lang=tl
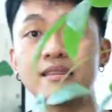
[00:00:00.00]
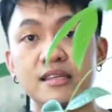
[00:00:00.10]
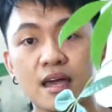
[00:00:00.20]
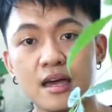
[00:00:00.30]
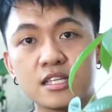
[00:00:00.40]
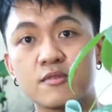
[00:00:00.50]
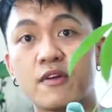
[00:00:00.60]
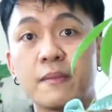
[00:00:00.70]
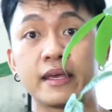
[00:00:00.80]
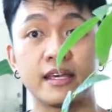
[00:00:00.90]
niya is
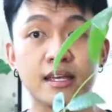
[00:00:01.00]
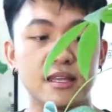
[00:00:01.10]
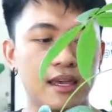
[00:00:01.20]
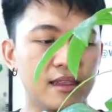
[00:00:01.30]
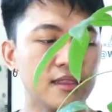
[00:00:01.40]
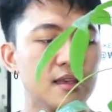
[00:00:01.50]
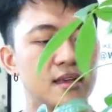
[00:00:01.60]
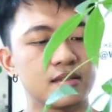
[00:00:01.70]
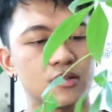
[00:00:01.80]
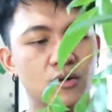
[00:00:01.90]
from IKEA din.
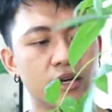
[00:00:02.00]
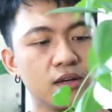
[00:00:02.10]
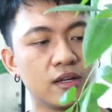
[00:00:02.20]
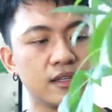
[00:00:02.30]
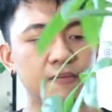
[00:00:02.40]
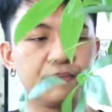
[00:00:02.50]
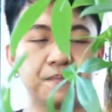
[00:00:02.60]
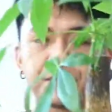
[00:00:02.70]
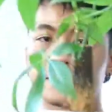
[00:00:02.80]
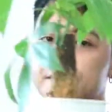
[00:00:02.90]
So, ayun.
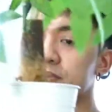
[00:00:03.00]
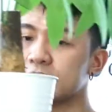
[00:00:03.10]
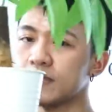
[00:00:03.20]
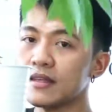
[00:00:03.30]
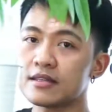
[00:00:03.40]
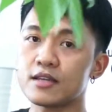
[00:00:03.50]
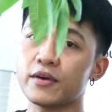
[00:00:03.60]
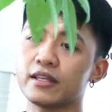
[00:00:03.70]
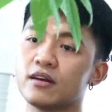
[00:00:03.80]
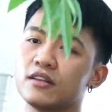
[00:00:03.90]
It's a
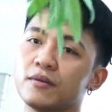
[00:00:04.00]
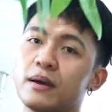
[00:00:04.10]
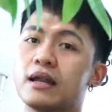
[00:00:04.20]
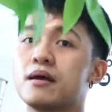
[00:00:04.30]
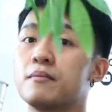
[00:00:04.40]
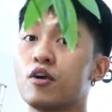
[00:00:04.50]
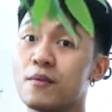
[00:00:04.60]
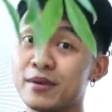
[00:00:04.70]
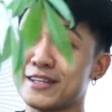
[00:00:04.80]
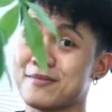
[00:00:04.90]
white color para
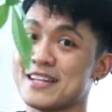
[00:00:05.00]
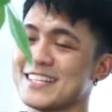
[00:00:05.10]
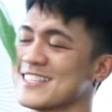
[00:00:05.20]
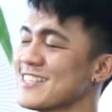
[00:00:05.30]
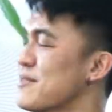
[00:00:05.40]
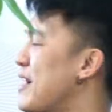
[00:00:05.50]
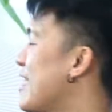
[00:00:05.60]
mukhang minimalist, di ba?